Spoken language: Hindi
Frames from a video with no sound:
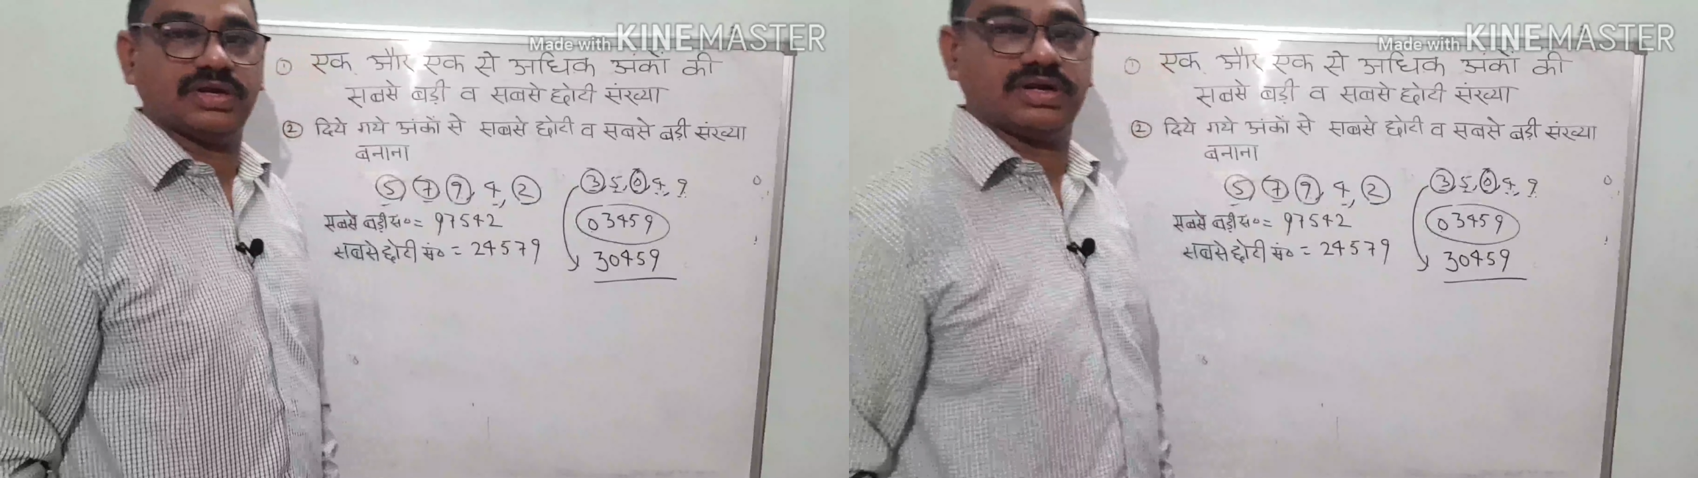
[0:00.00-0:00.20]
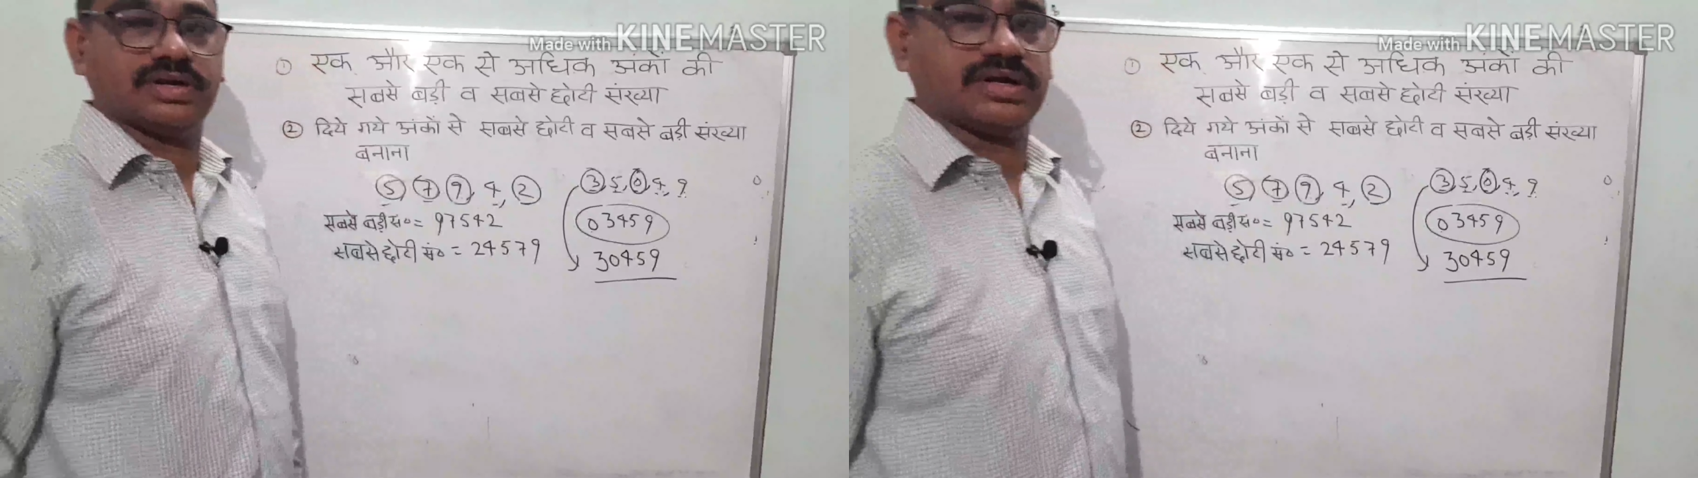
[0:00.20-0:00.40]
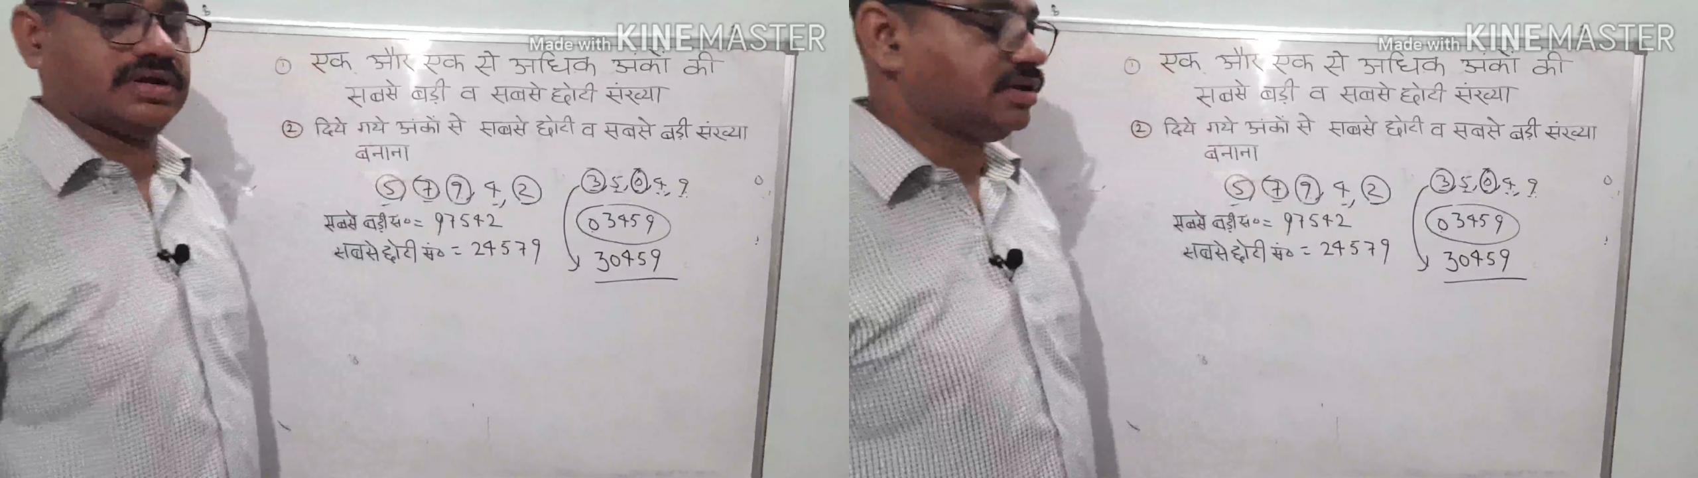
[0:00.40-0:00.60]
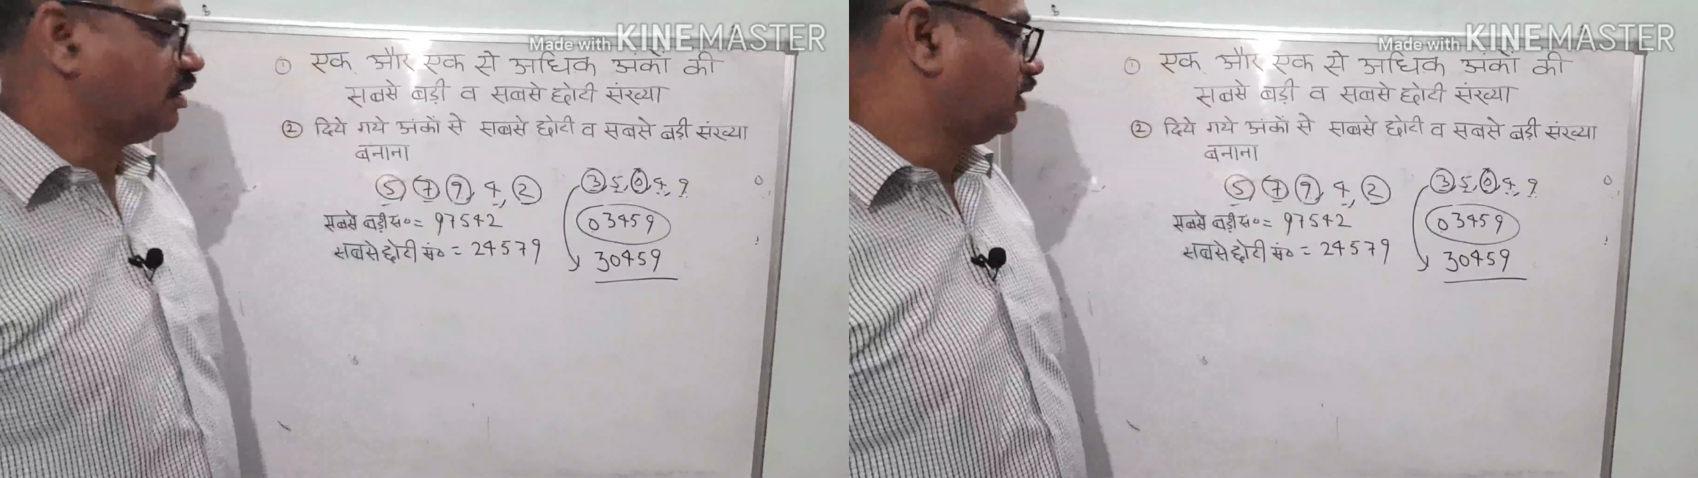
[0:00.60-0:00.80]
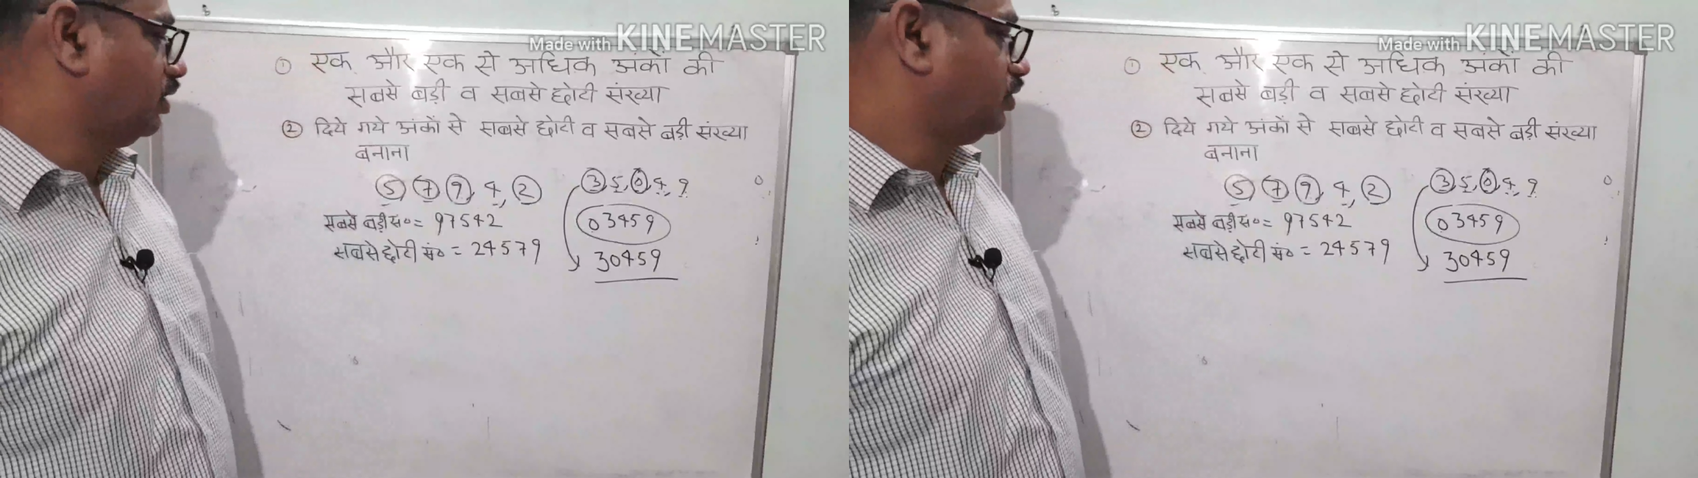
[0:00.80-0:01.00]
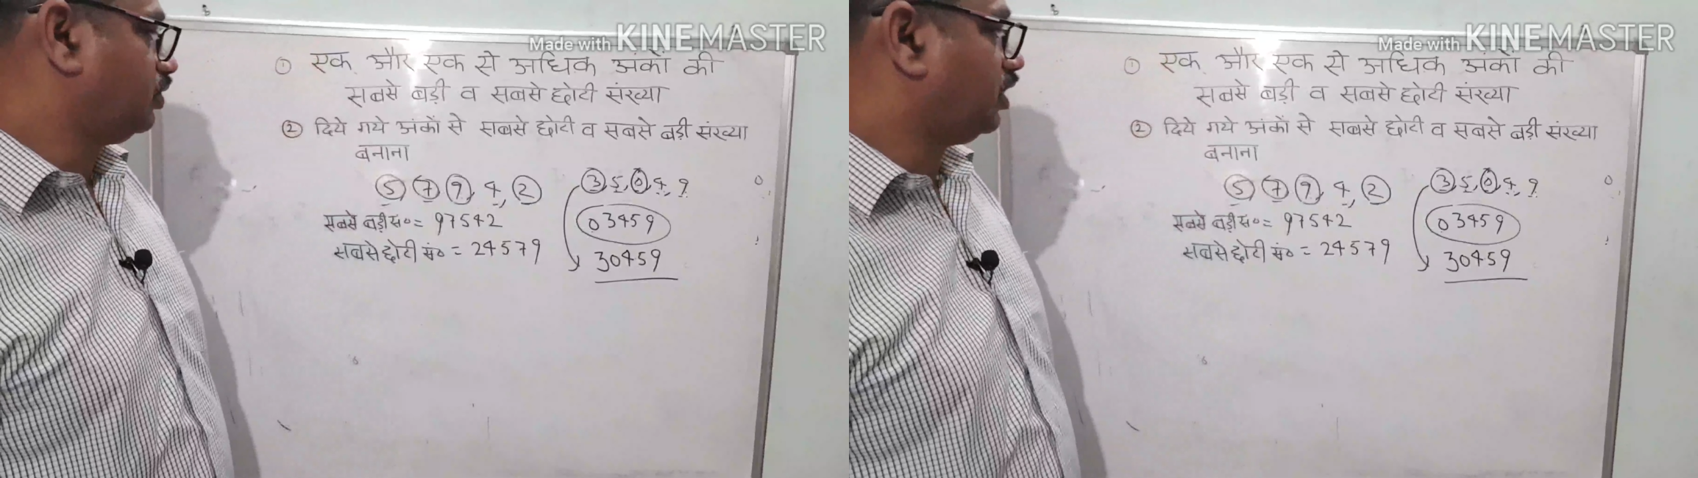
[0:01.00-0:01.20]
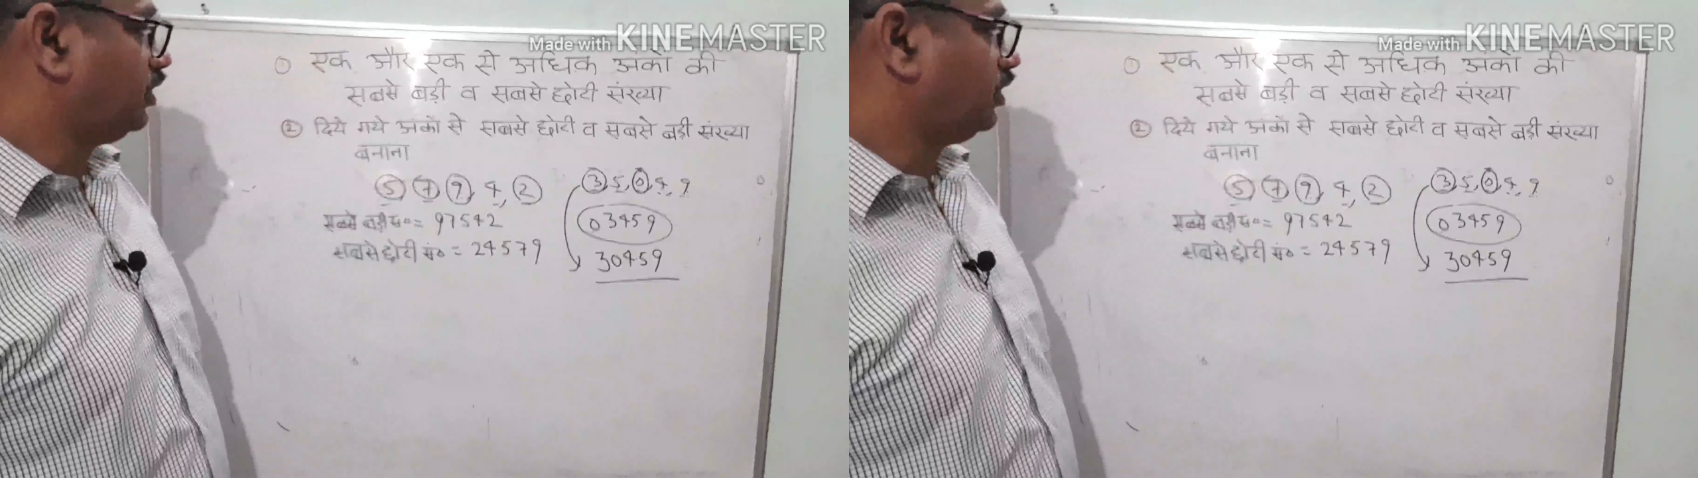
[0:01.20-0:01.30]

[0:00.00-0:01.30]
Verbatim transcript: रखना है तो आई